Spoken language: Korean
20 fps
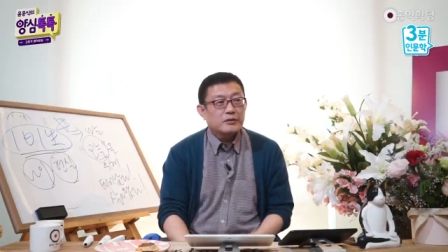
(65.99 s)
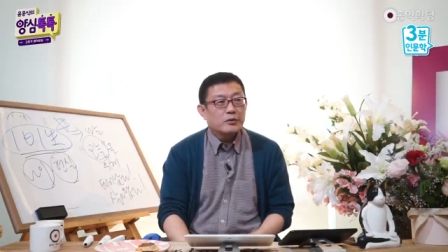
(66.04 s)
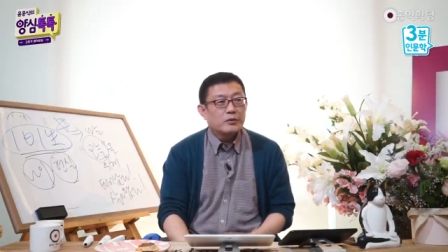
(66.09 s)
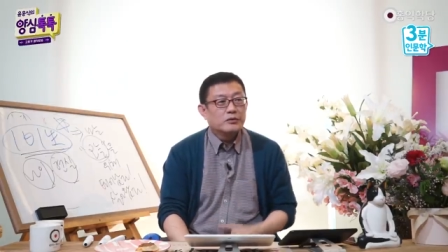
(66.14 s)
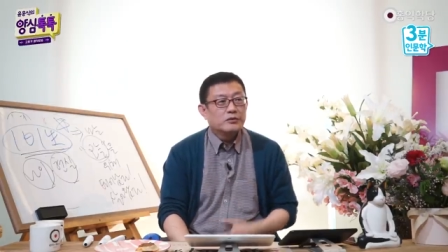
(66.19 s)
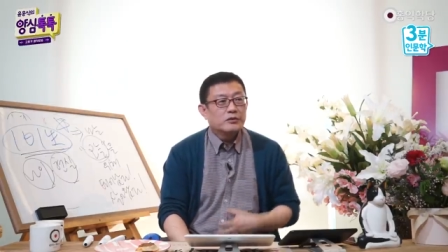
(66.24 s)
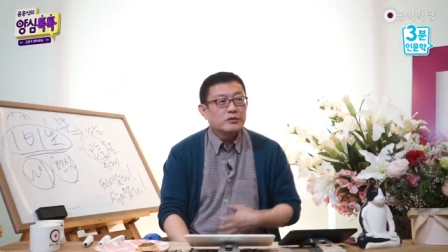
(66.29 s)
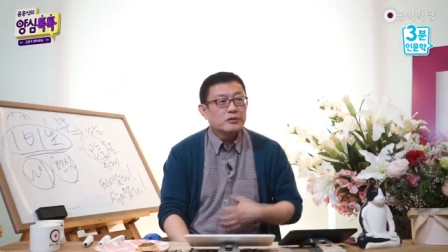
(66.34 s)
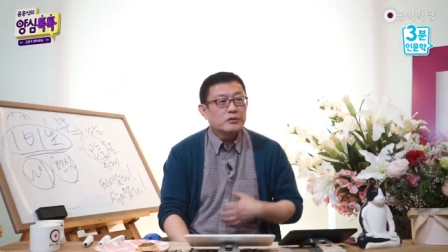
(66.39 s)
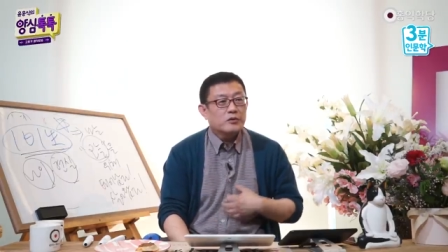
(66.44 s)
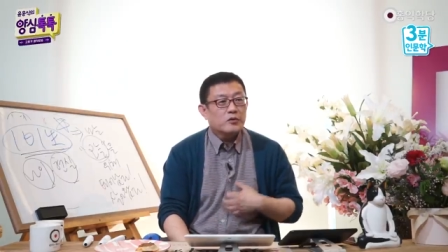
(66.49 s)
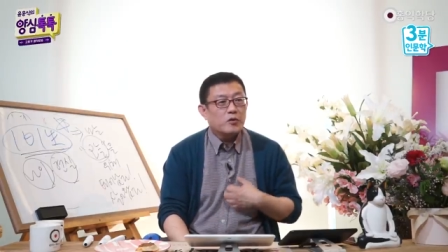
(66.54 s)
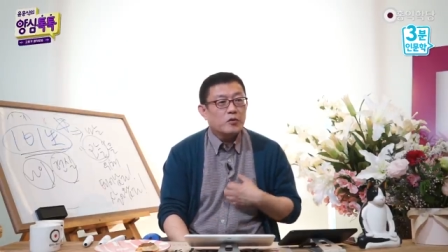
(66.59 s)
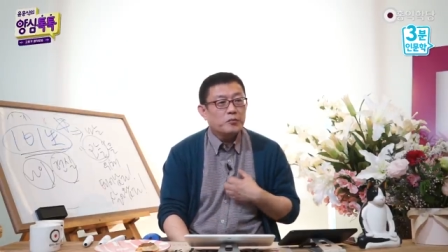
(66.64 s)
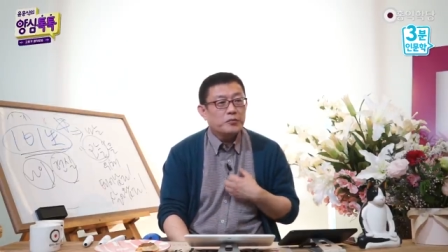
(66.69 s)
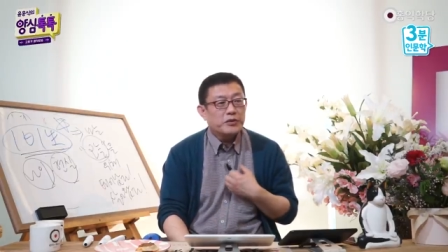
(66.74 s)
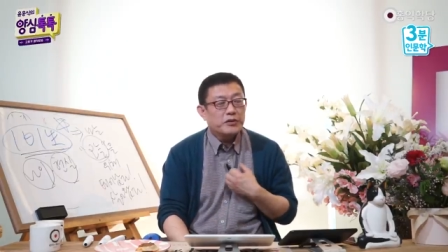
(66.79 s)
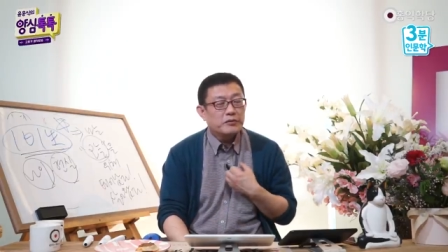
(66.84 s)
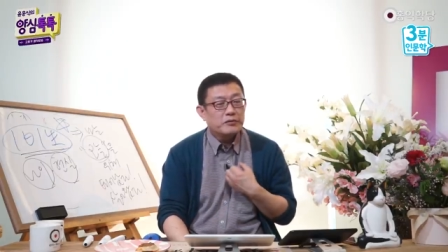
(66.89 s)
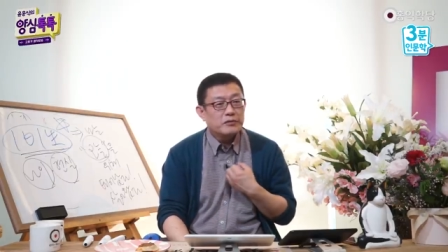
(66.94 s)
오늘을
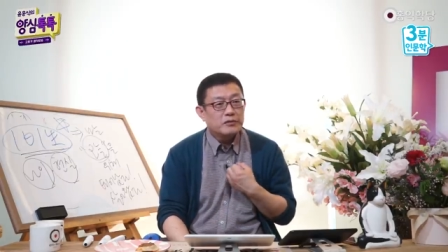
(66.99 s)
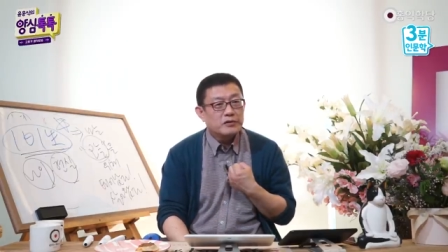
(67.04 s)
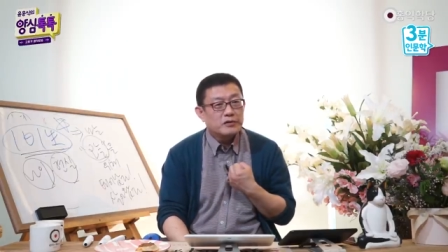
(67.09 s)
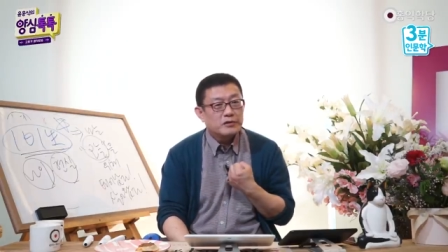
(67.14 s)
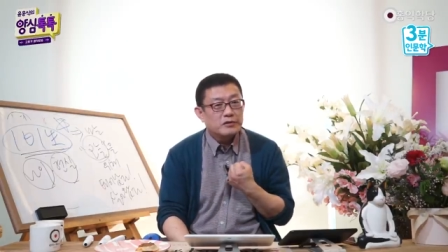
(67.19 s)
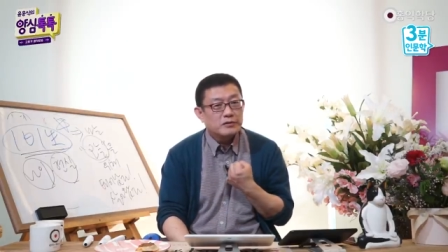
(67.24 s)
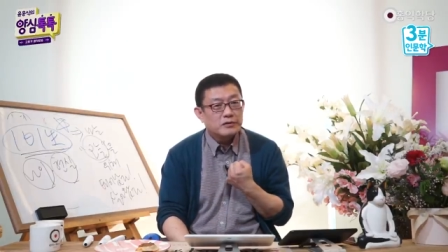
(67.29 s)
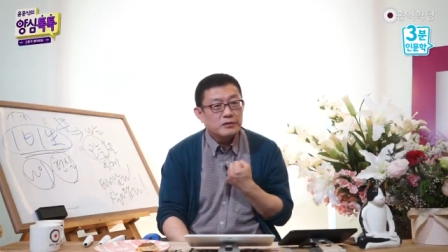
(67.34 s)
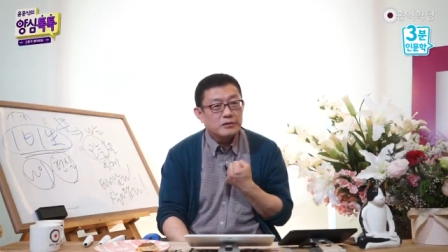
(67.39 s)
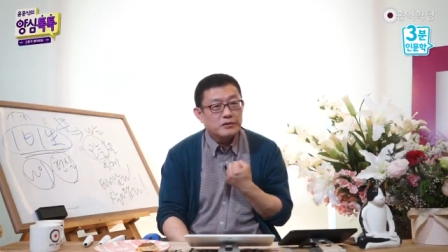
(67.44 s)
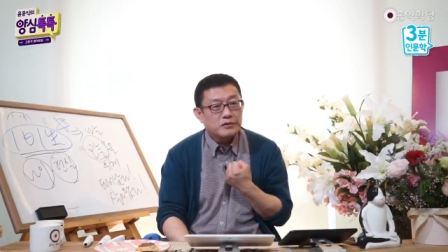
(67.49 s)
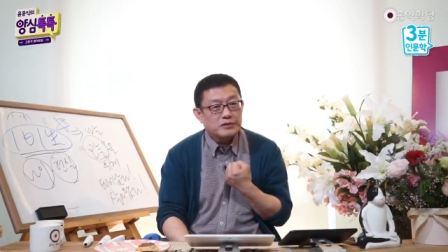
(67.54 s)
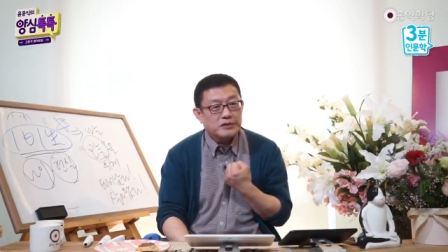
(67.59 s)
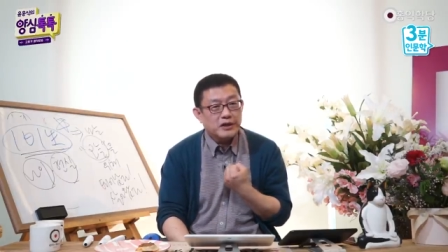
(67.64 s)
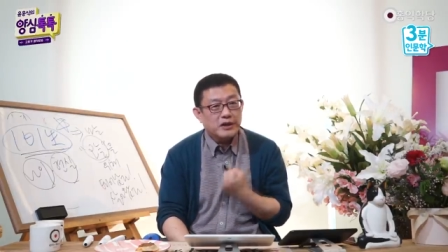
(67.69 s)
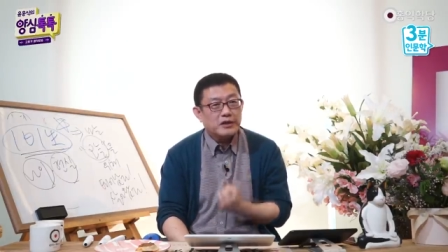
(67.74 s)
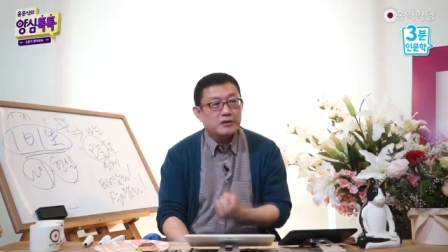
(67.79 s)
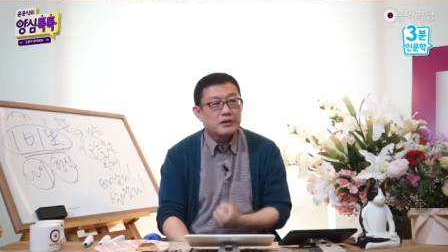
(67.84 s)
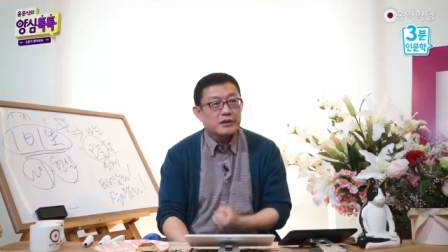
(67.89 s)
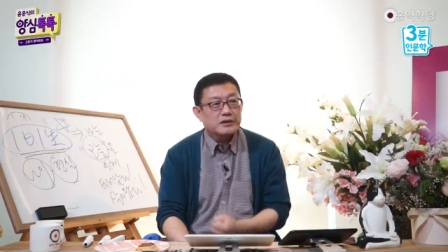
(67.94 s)
꽃 피우려고
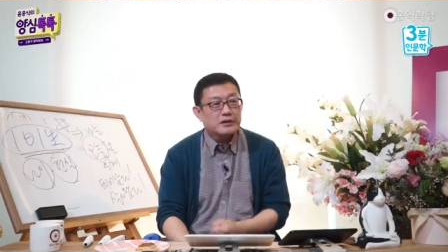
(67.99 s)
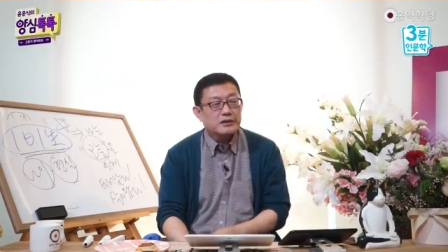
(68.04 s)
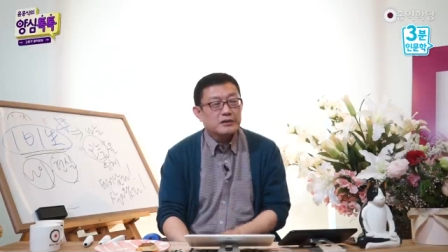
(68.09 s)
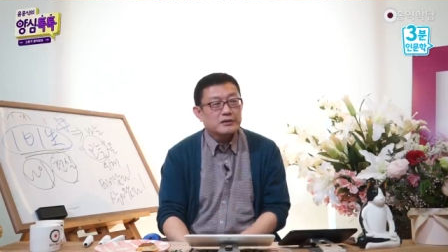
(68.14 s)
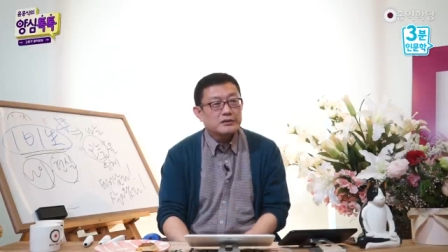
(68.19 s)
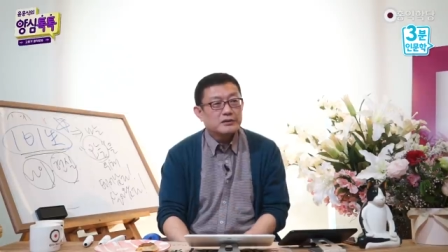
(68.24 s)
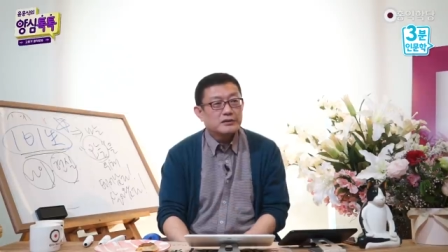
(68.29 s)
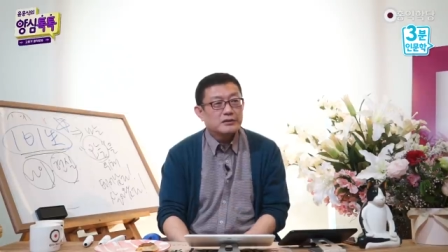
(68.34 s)
살아왔다.